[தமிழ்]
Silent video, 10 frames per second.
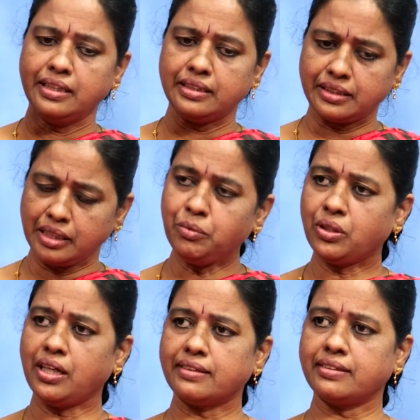இந்த
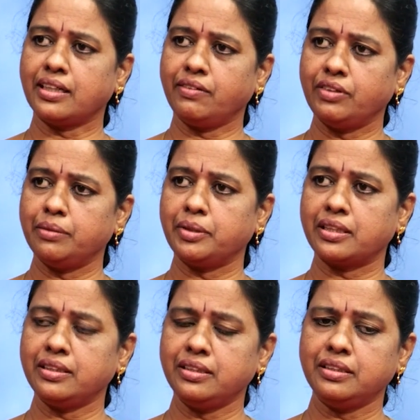திமுக அரசாங்கம் வந்த
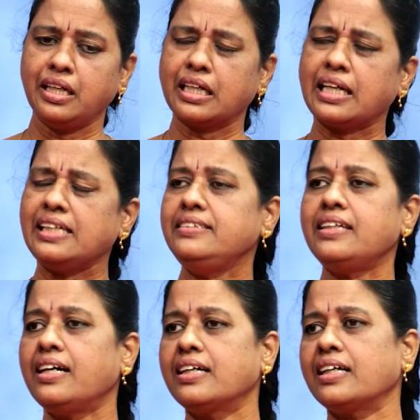பிறகு
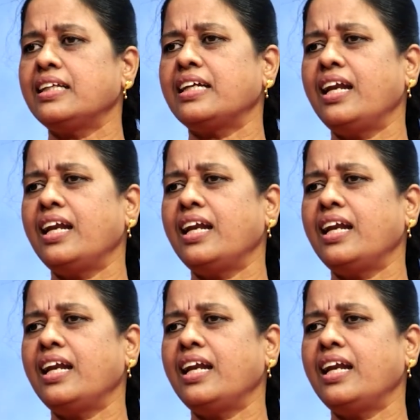கஞ்சாங்கிறது